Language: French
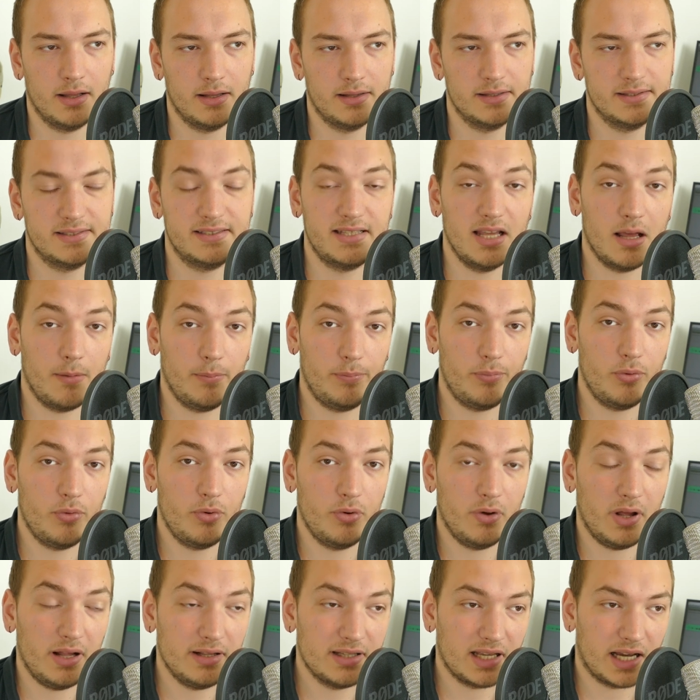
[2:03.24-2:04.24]
C'est un
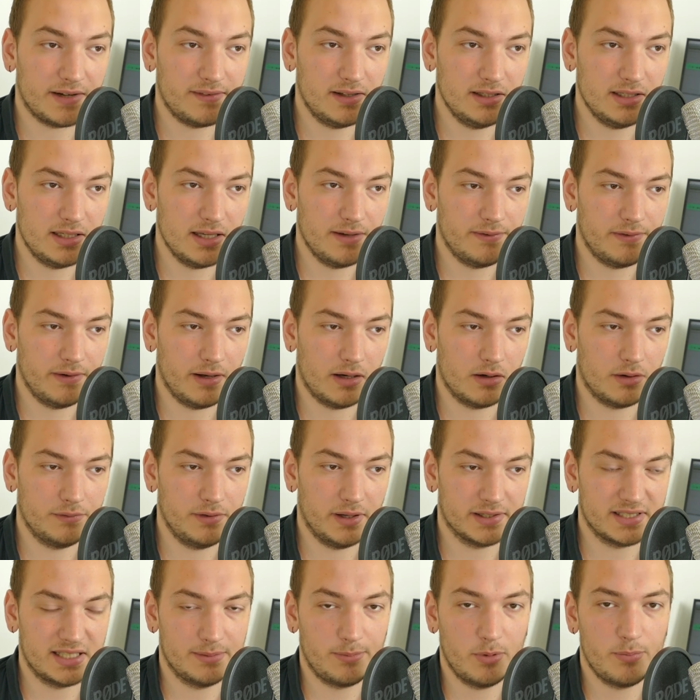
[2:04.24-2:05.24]
peu un travail qui est fait à
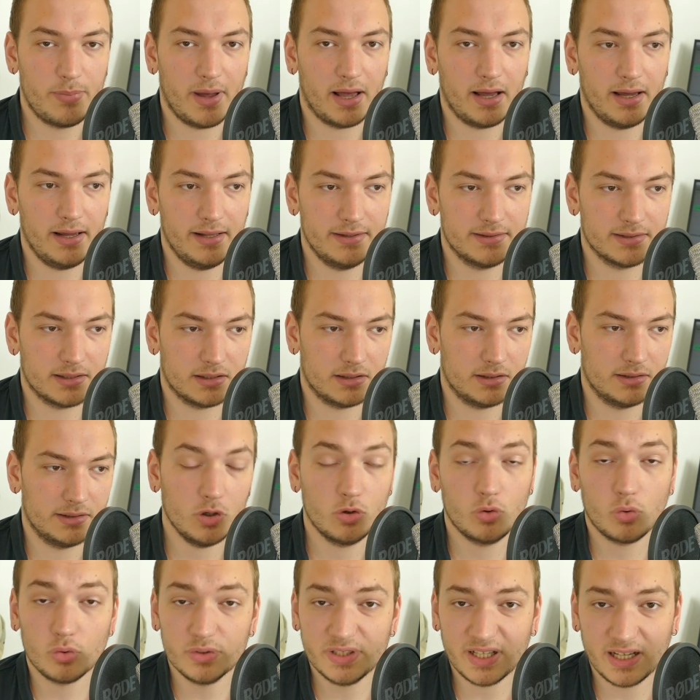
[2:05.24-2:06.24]
l'envers. Ça peut paraître
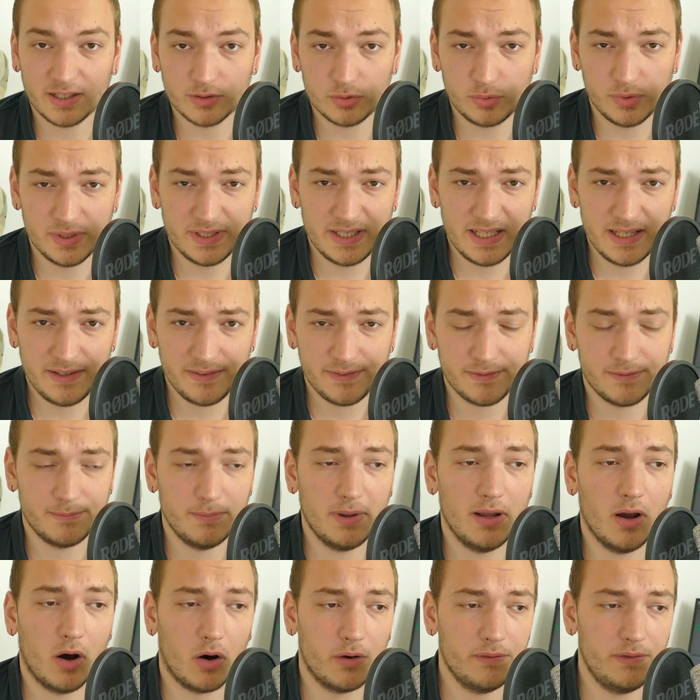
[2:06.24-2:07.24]
contre-intuitif,
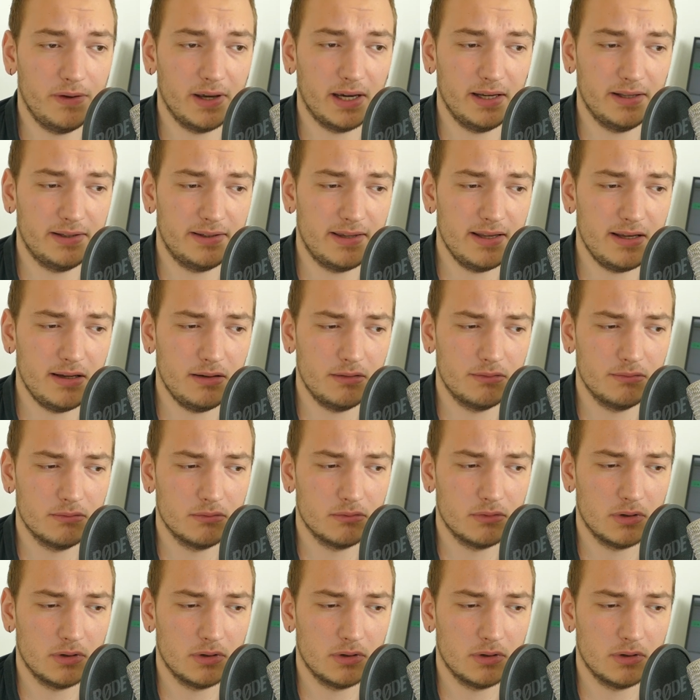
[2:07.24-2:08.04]
mais en vérité,